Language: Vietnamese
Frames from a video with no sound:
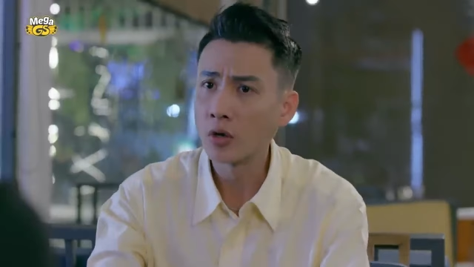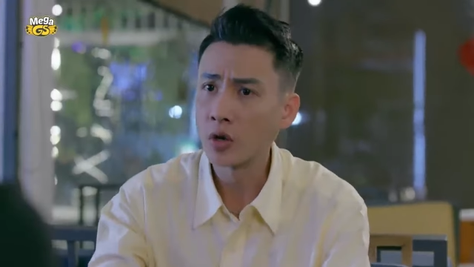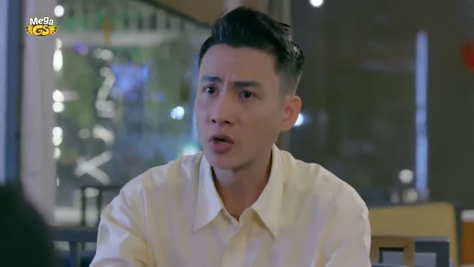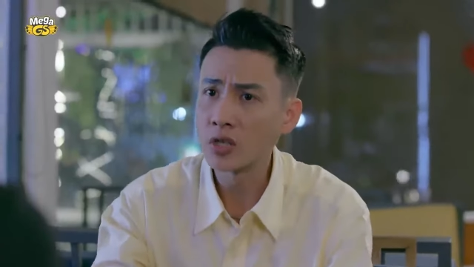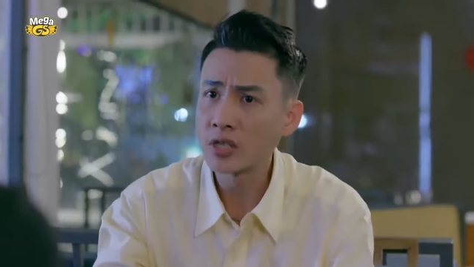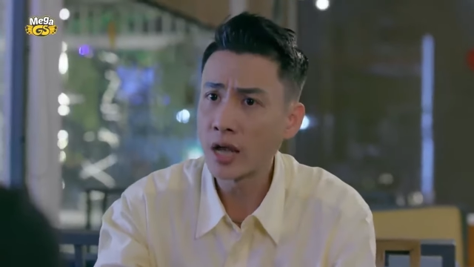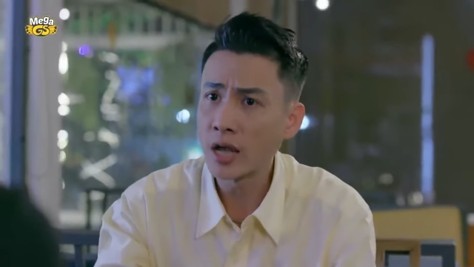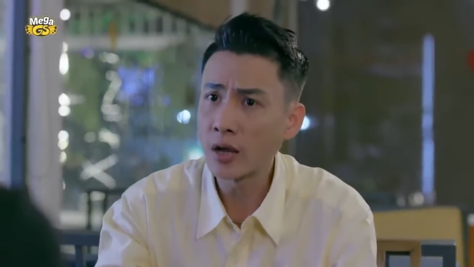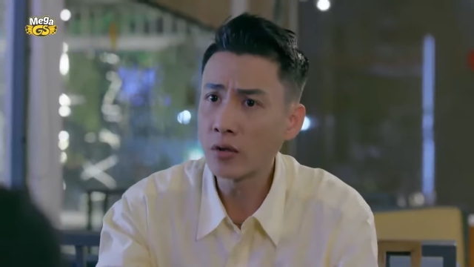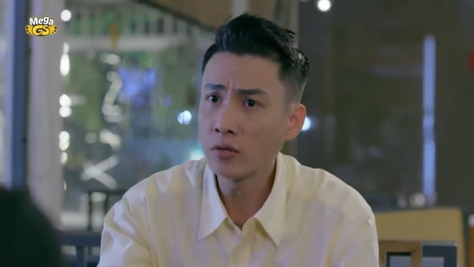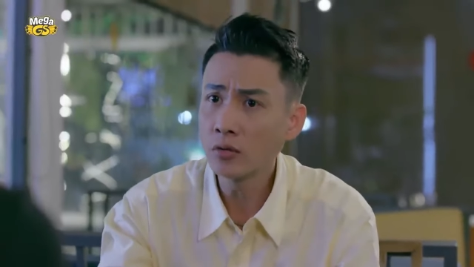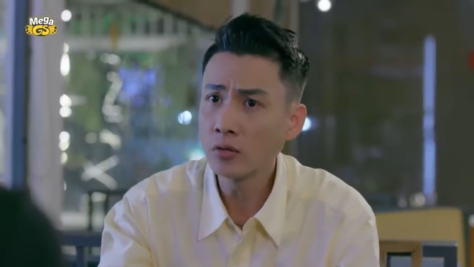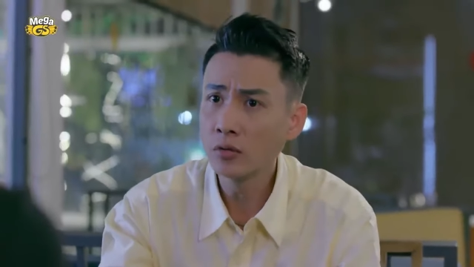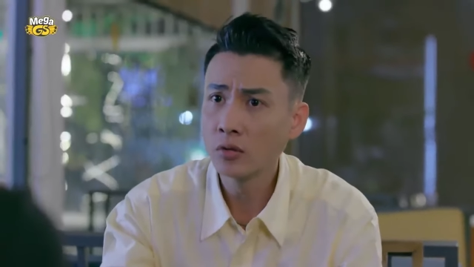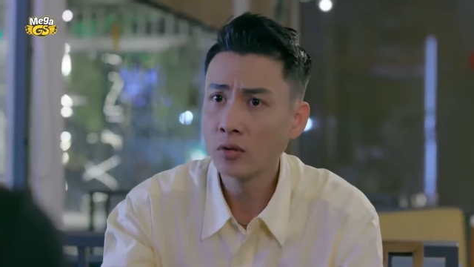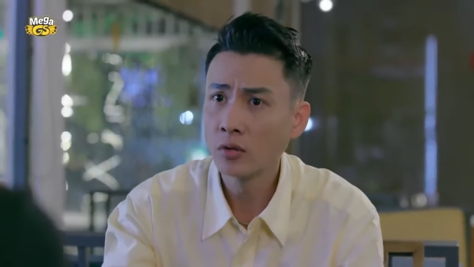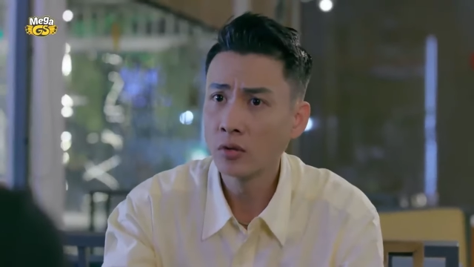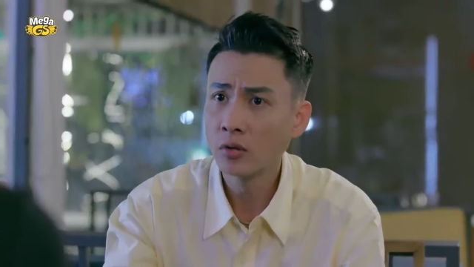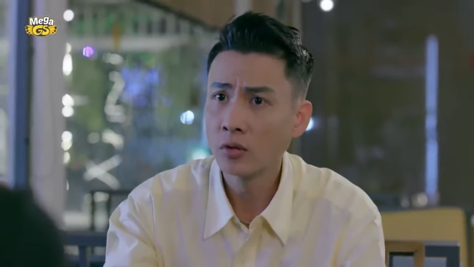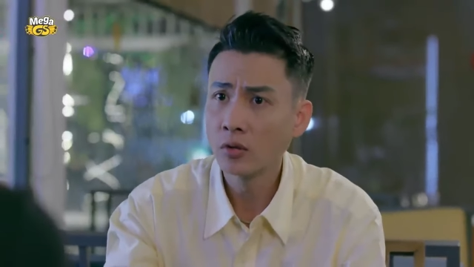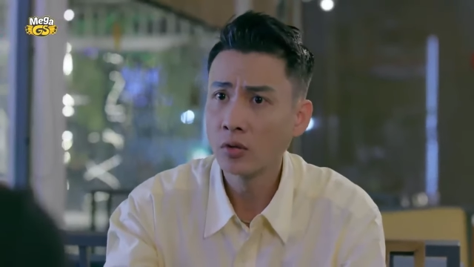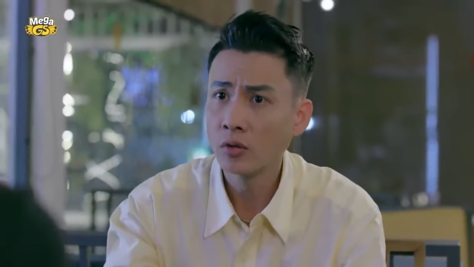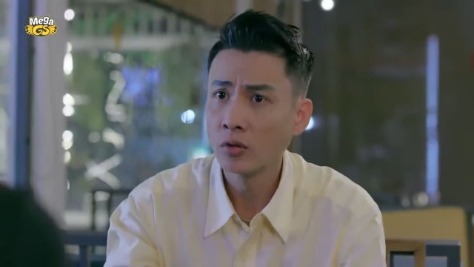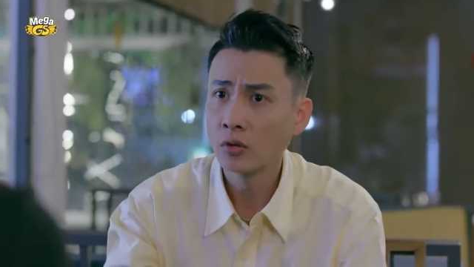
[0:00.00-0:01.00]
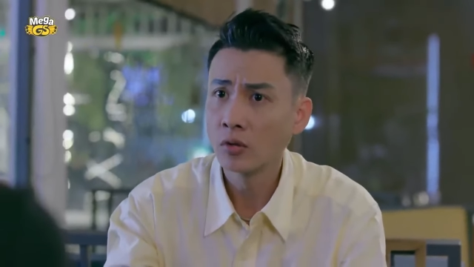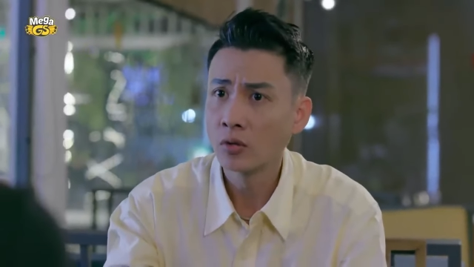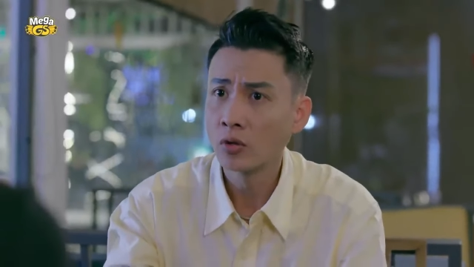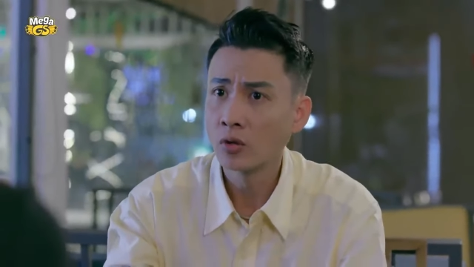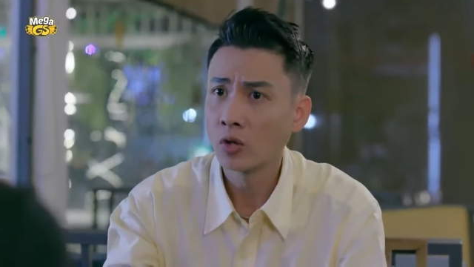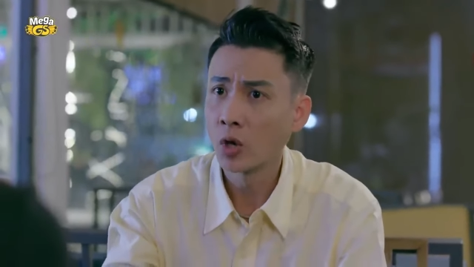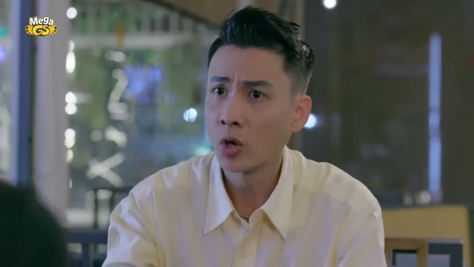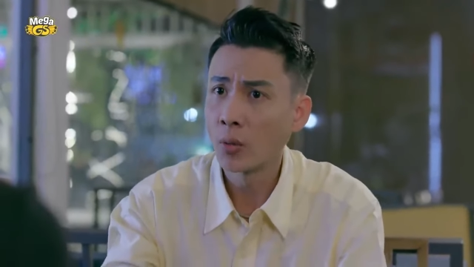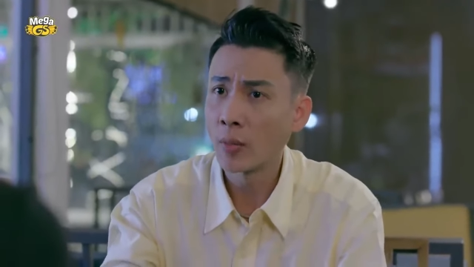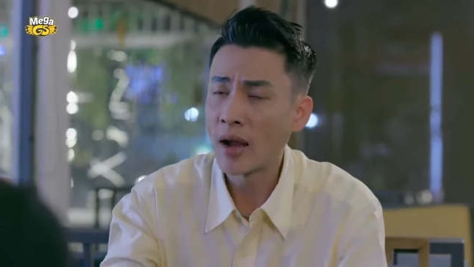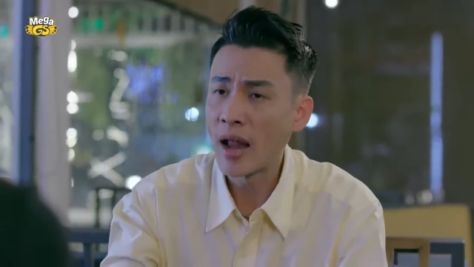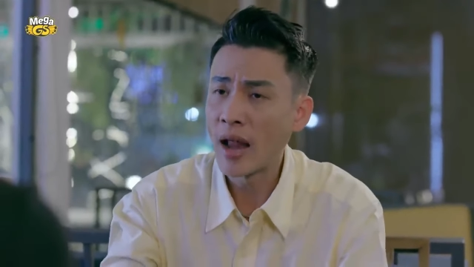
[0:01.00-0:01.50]
Rồi sao?
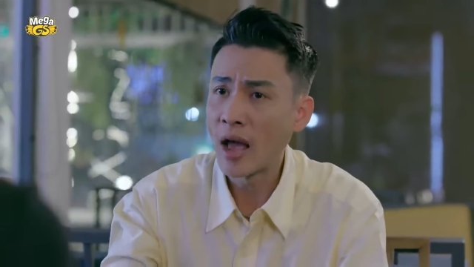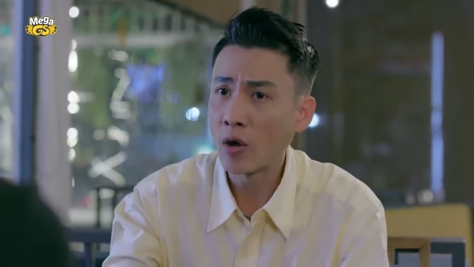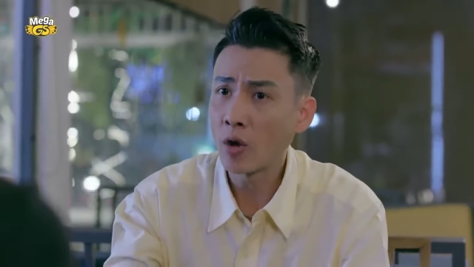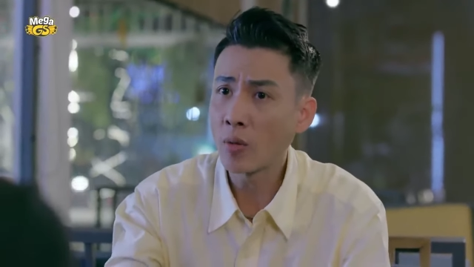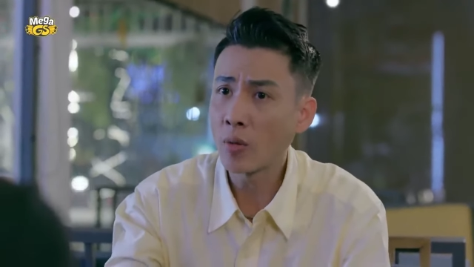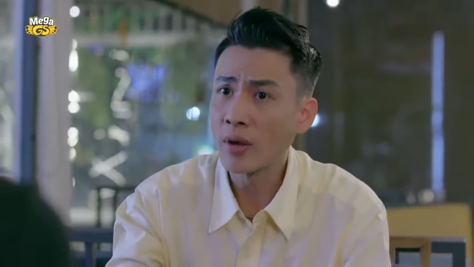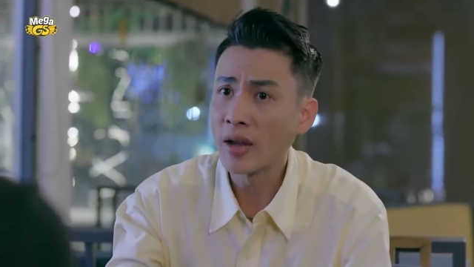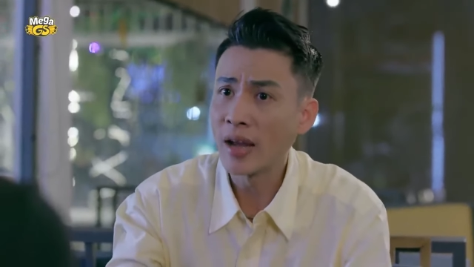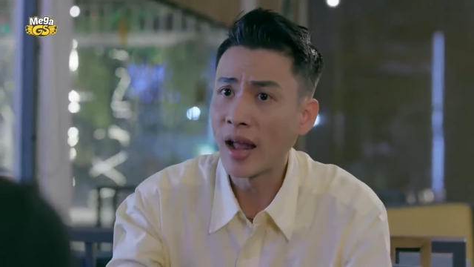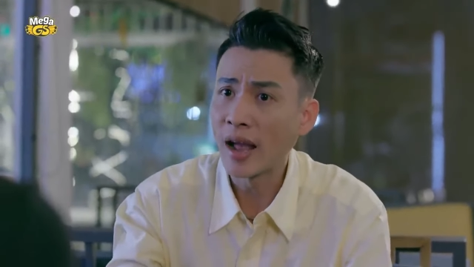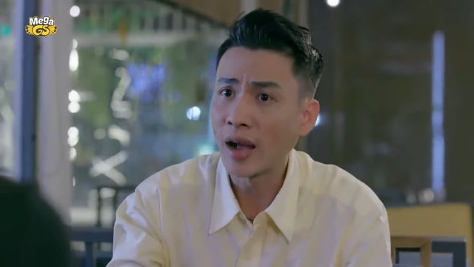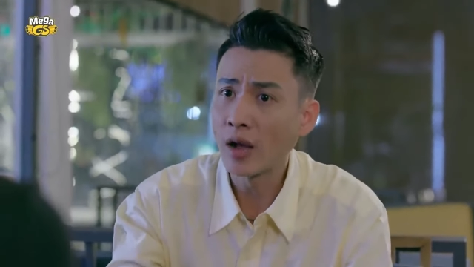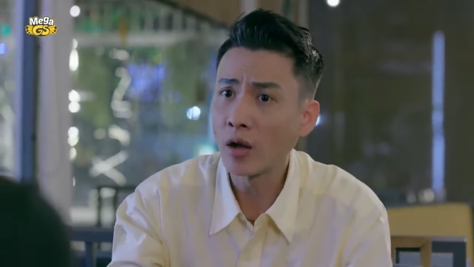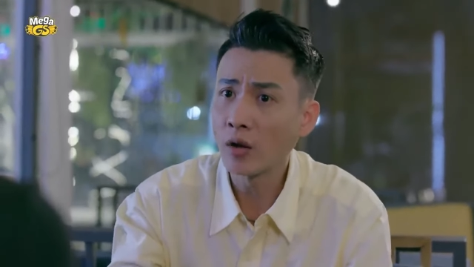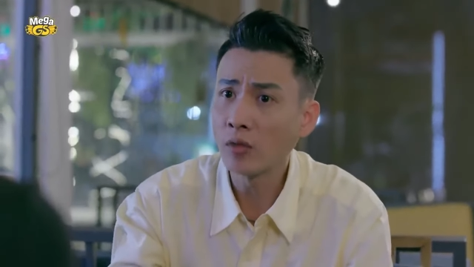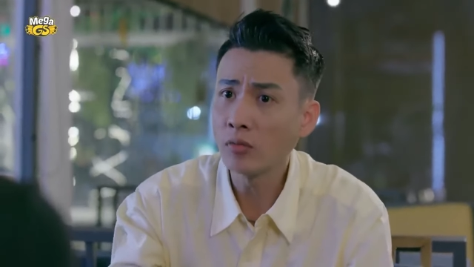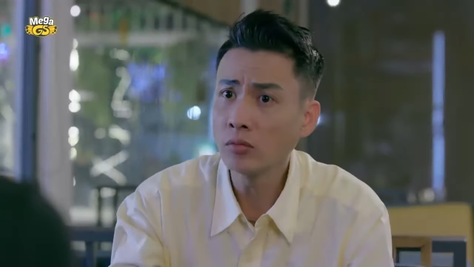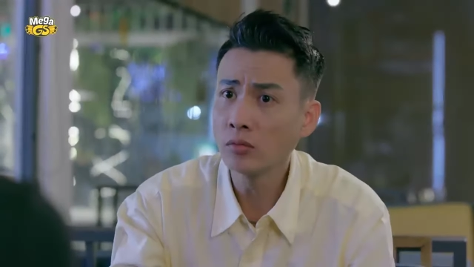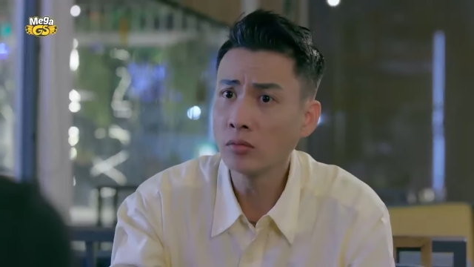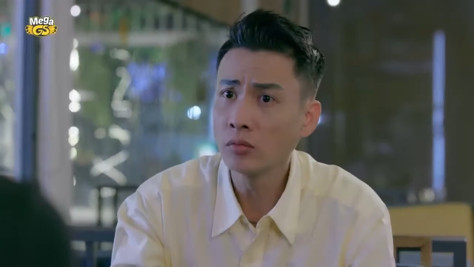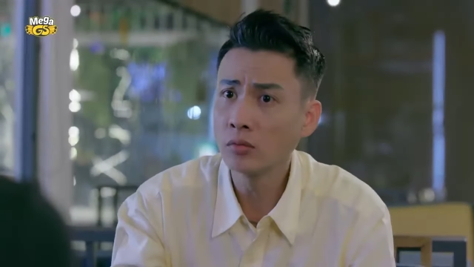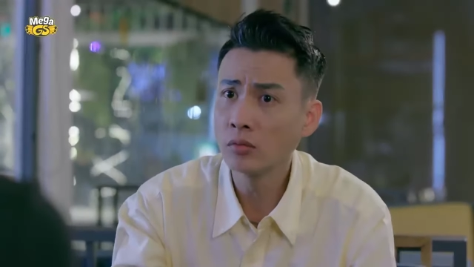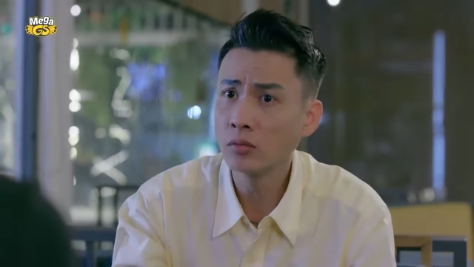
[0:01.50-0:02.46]
Rồi bà Đào có bị nặng không?